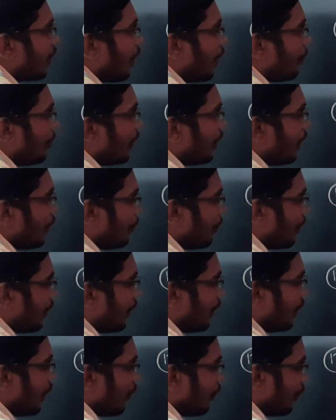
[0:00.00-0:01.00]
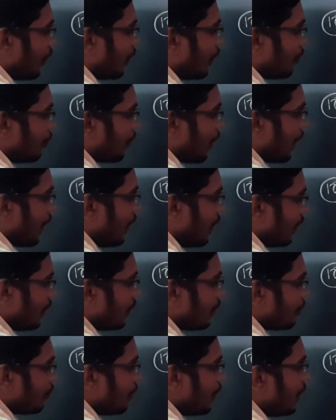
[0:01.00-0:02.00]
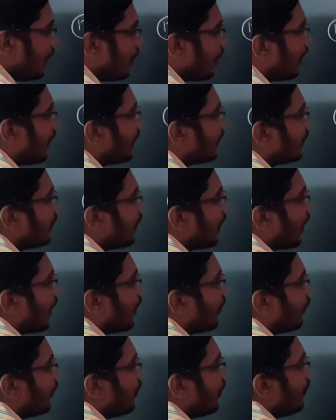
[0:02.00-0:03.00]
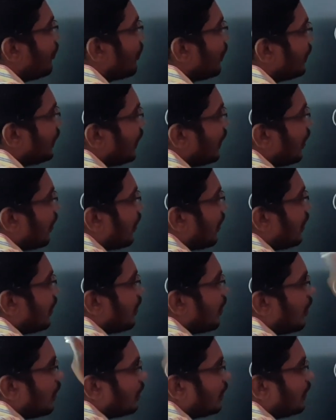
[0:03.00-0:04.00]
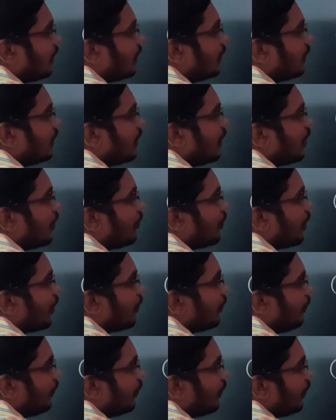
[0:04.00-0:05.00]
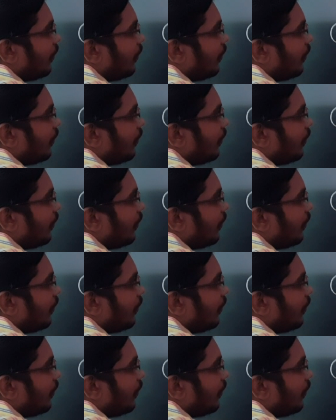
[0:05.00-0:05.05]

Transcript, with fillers: அப்போ இங்கே பார்த்தீங்கன்னா உங்களுக்கு மைனஸ் பீட்டா எக்ஸ்னு கிடைக்கும் இது டிஃப்ரென்ஷியேட் ஆனால் இது கான்ஸ்டன்ட் ஜீரோ ஆயிரும்